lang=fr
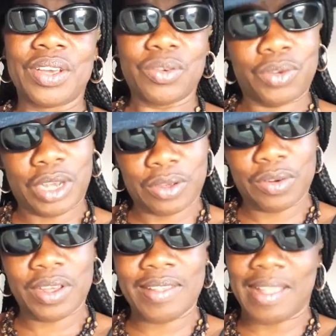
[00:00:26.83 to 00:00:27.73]

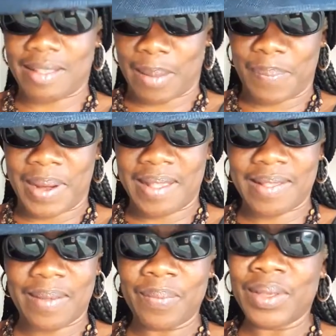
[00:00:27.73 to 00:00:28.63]
chacune reste à sa
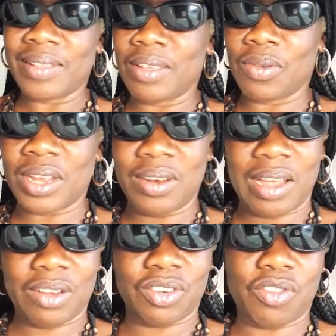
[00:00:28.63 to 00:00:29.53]
place si tu as de
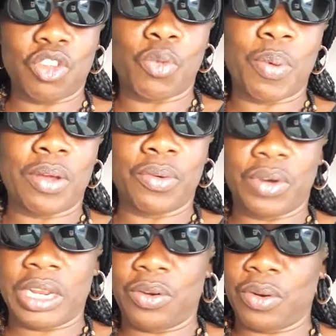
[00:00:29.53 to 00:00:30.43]
l'argent, si tu peux en
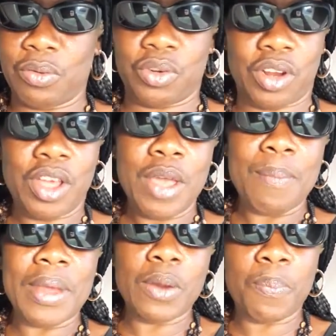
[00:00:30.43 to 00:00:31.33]
donner, donne aux gens.
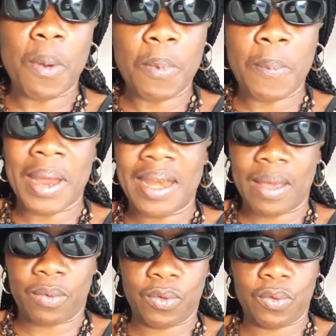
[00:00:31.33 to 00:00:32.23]
Mais ne pompe pas
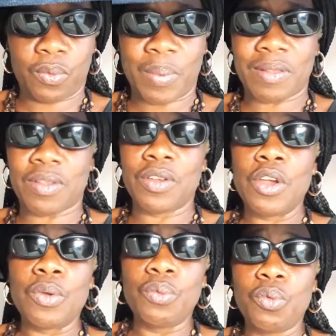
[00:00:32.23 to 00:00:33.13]
l'air aux autres parce que
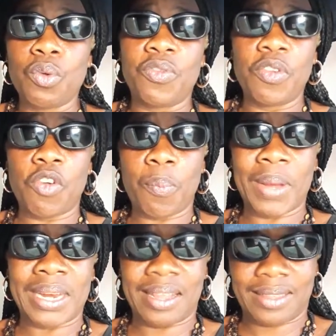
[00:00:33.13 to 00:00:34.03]
nous ne vivons
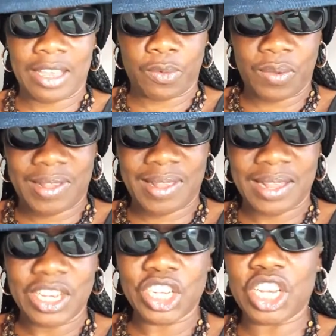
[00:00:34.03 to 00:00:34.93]
pas dans tes cuisses.
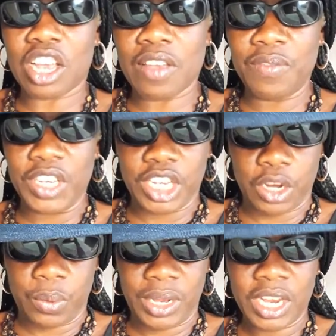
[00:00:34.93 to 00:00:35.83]
Chacun vit chez
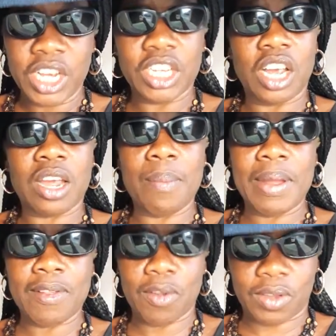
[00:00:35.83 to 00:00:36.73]
lui, chacun
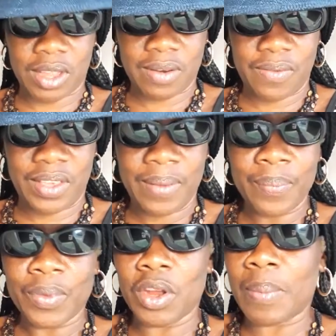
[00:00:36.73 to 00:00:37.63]
mène son train de vie.
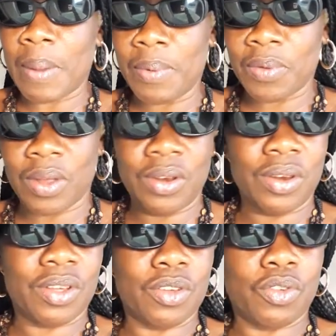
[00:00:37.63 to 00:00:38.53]
On n'a pas besoin
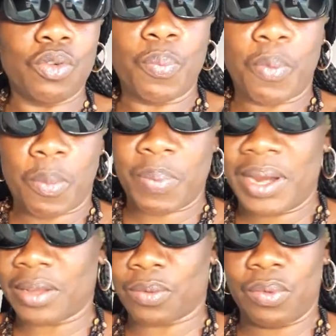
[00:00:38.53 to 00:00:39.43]
que tu nous pompes
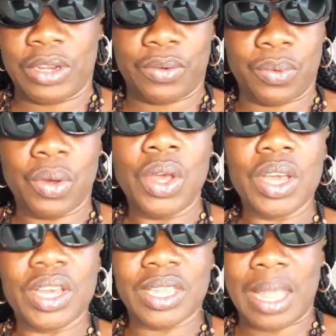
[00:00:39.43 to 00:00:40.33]
l'air tous les jours,
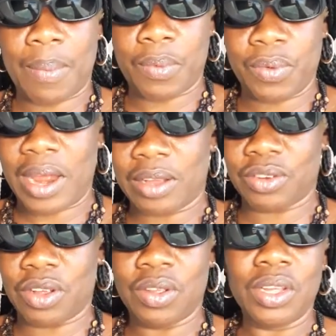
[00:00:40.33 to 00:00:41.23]
que tu as beaucoup
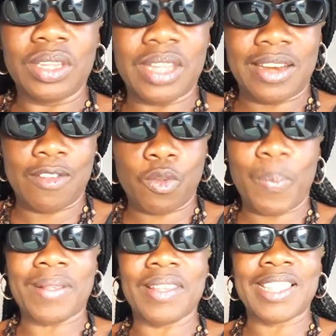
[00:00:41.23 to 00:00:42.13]
d'argent, tu as des sous
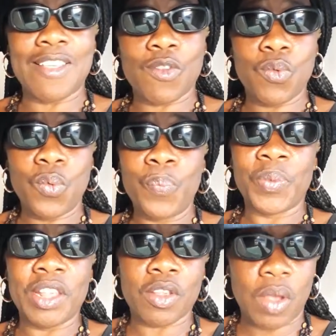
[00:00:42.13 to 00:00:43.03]
parce que tes sous,
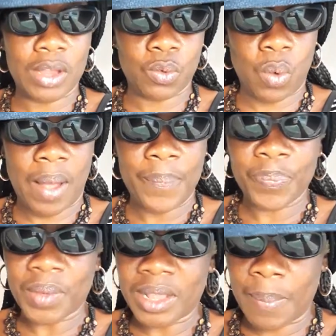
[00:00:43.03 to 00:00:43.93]
ils sont à toi.
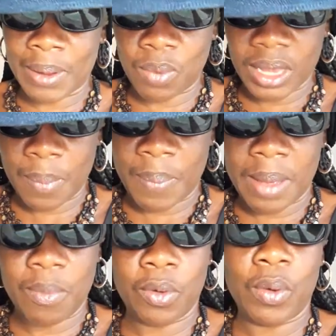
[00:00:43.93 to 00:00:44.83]
C'est pas toi qui payes
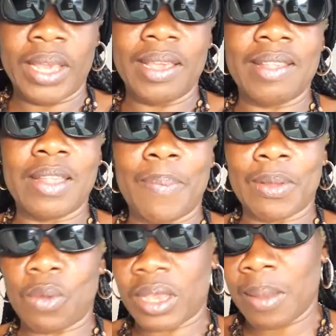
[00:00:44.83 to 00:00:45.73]
mon loyer, c'est pas
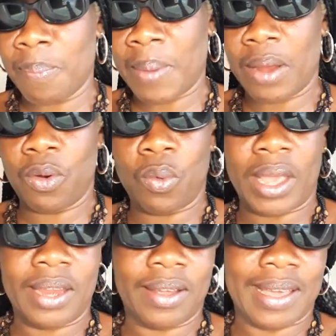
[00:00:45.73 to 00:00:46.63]
toi qui paye le
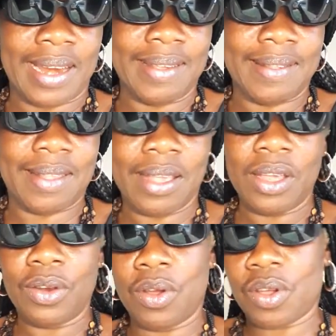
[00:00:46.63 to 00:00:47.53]
loyer de Caliste.
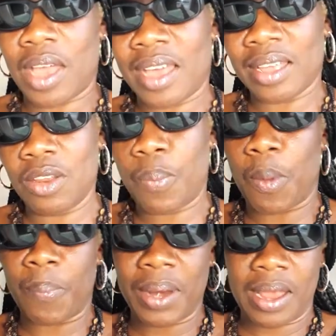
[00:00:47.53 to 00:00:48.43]
Donc arrête de
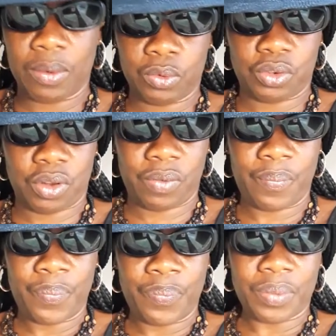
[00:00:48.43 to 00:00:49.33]
pomper l'air aux gens.
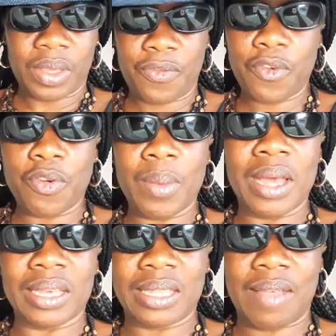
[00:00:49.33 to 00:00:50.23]
Il faut vraiment
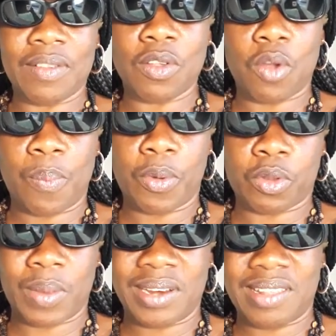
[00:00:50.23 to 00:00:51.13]
arrêter avec ce
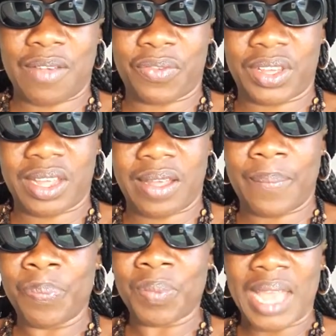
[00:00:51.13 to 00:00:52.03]
comportement des Africains
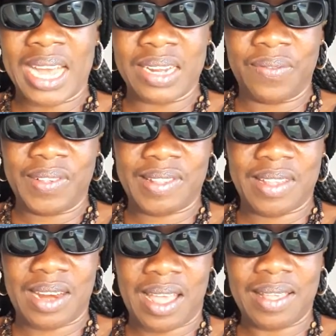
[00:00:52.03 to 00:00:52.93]
arrivistes
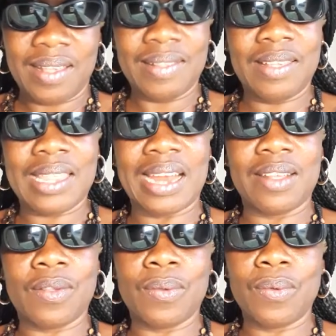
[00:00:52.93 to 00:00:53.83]
là. Si tu as des
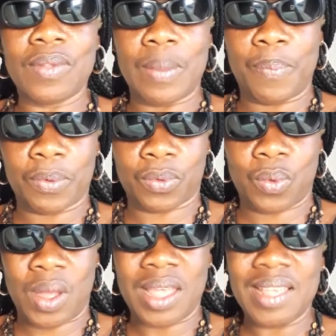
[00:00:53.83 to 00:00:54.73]
sous, c'est pour
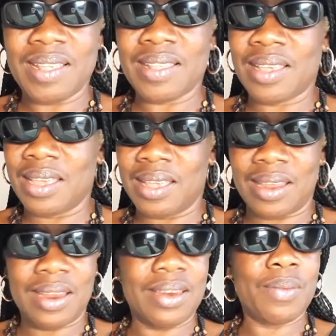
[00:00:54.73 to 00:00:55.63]
toi.
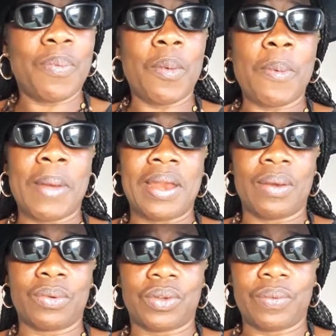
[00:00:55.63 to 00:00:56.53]
Ne pompe pas
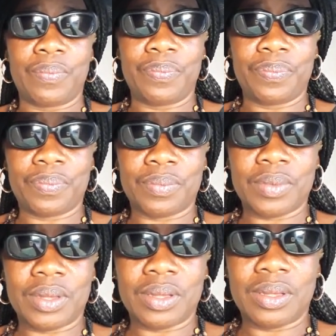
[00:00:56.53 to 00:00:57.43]
l'air aux gens.
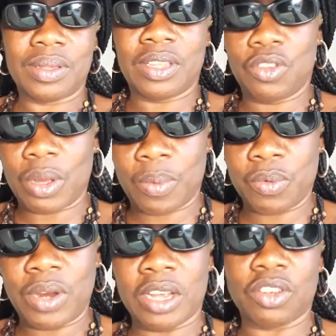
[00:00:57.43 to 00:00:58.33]
Si tu as
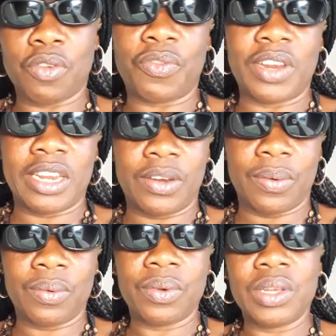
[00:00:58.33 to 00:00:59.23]
beaucoup d'argent, fais des
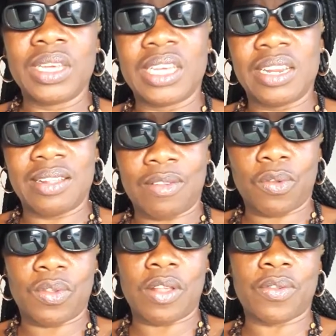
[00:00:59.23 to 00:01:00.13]
dons. Il y a des
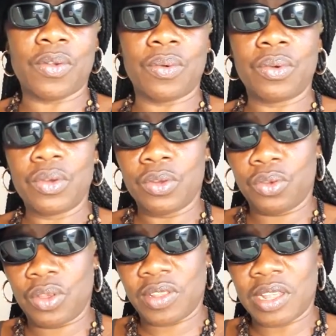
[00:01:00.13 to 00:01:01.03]
associations
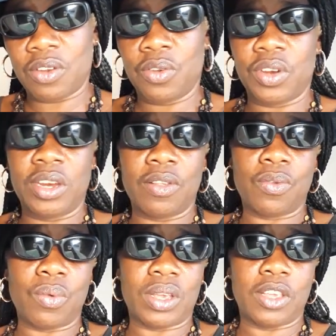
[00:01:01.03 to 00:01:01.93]
qui essaient de donner des
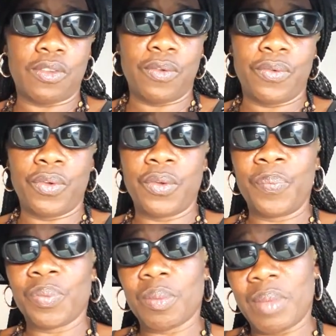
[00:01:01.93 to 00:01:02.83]
sous à qui tu veux,
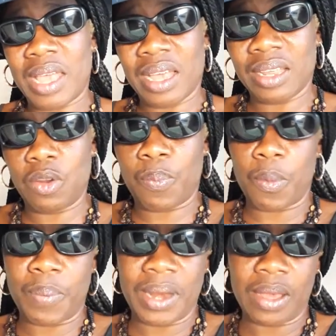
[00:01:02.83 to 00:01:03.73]
mais arrête de
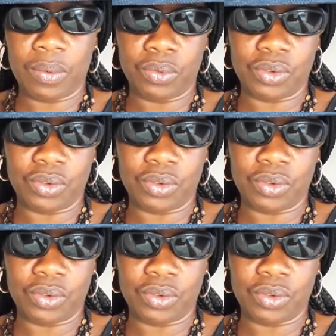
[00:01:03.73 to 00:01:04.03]
pomper l'air aux